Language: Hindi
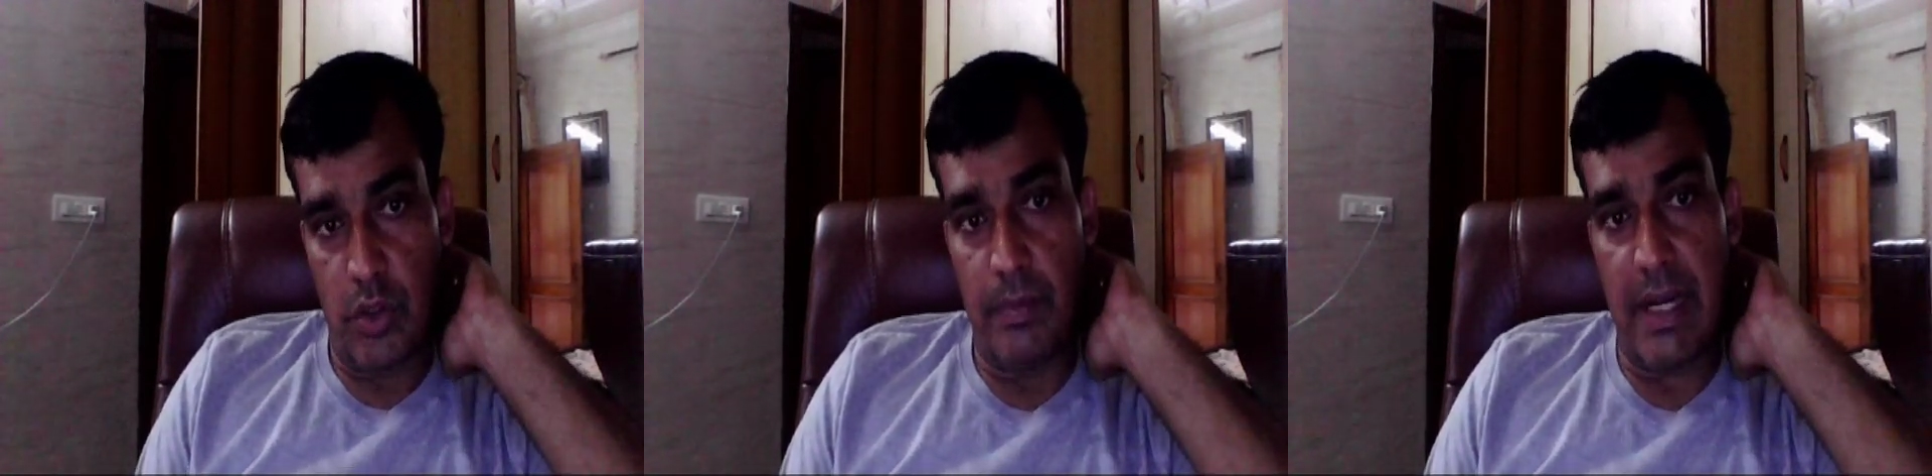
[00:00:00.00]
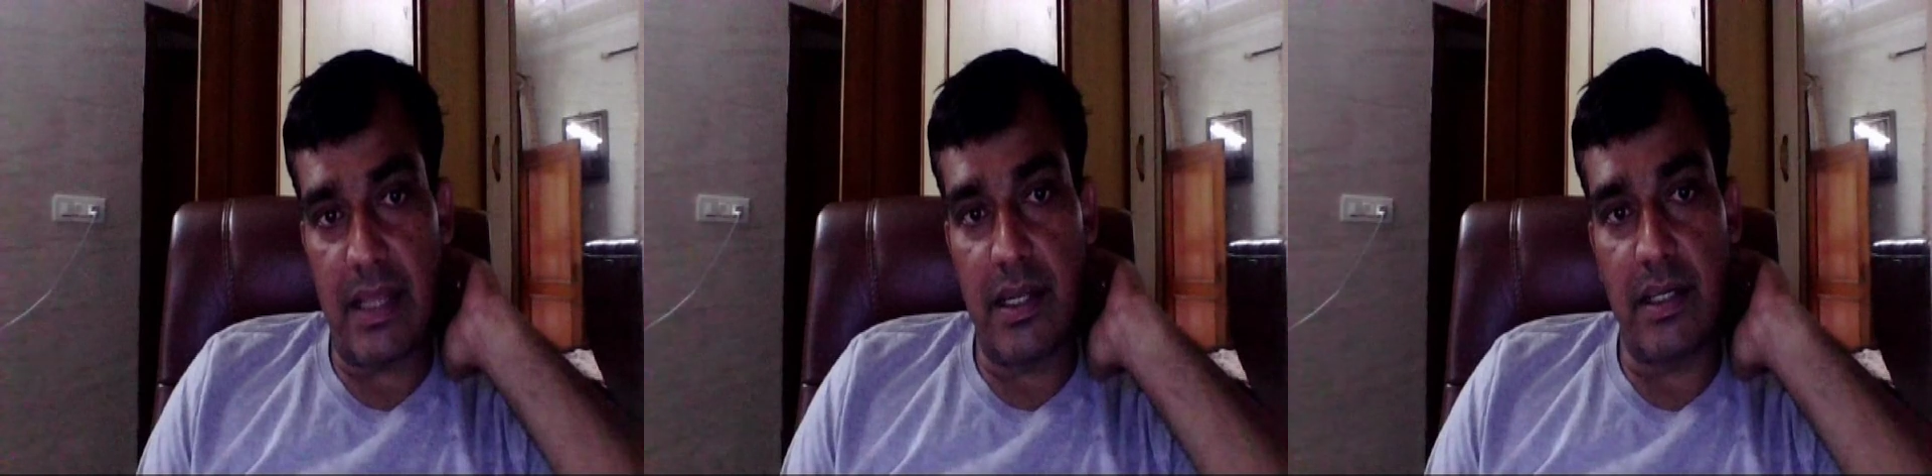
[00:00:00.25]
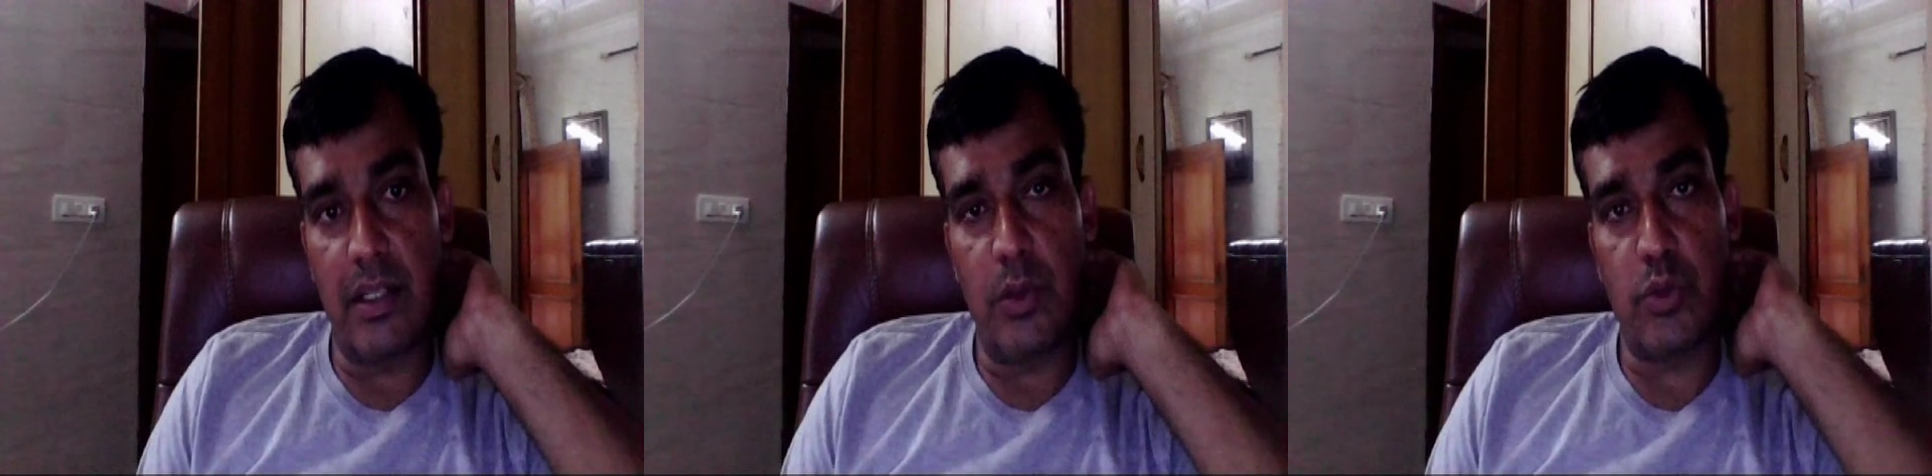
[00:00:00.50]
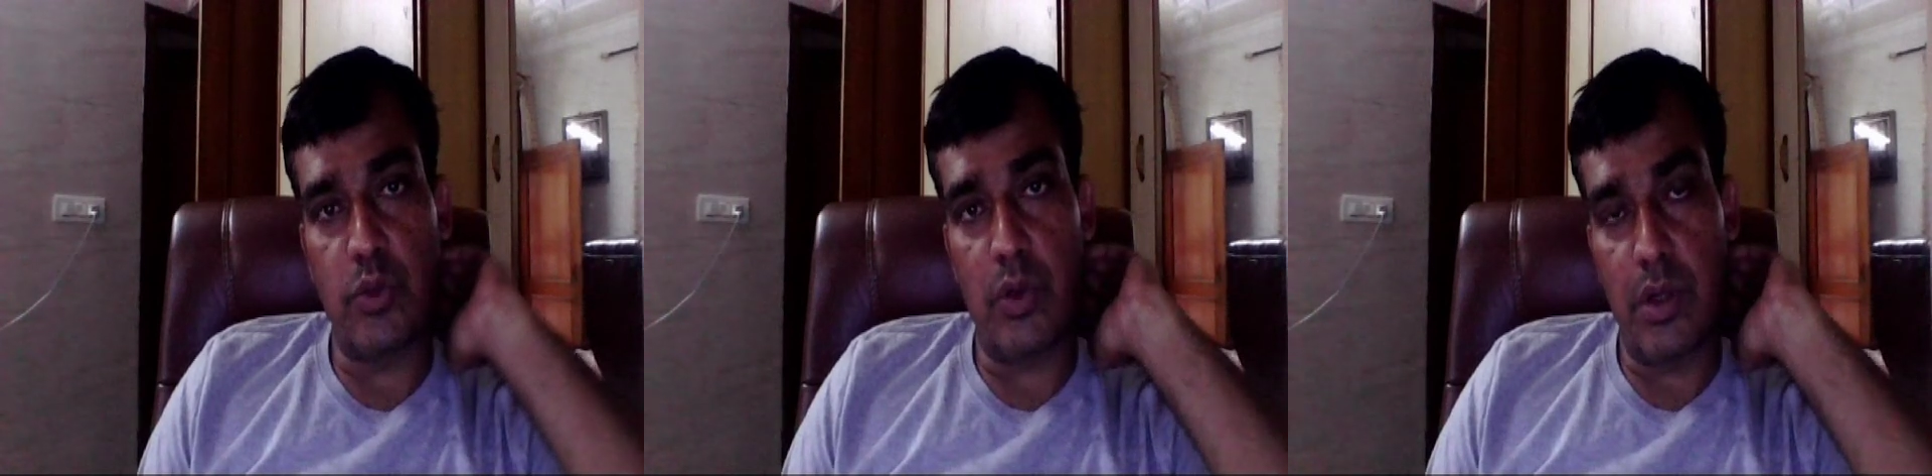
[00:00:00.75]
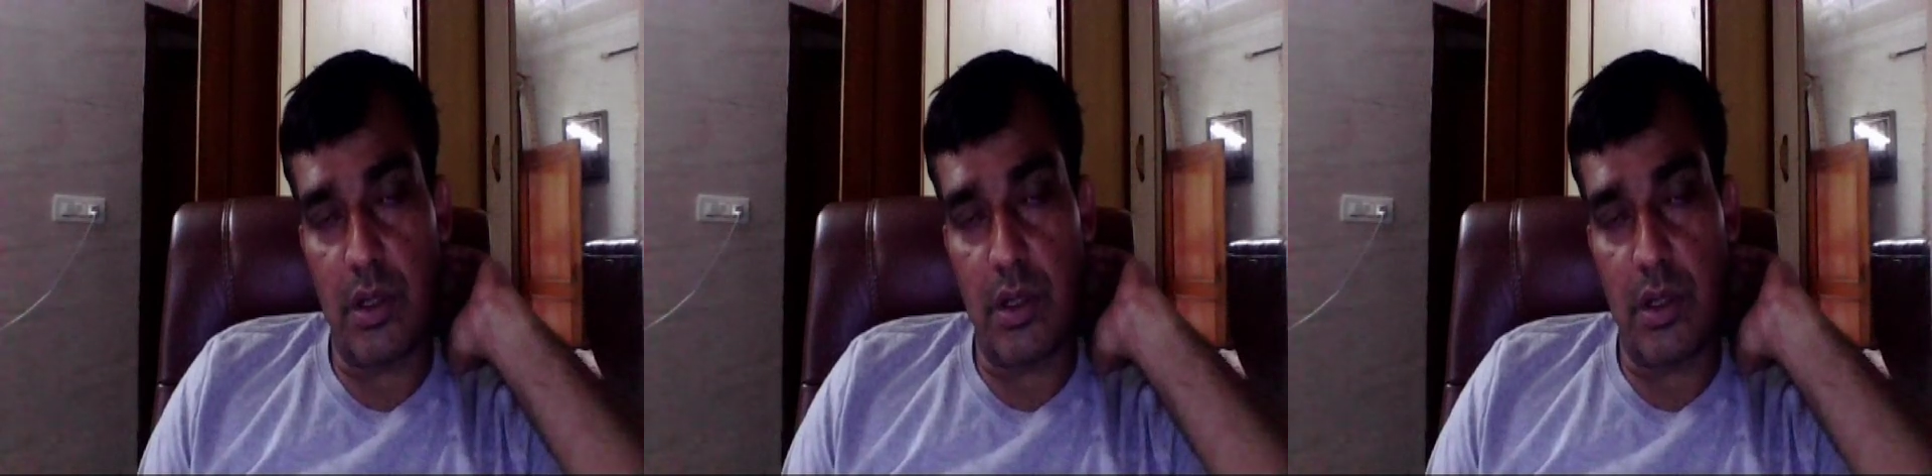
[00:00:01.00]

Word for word: हम बात करते हैं दोस्तों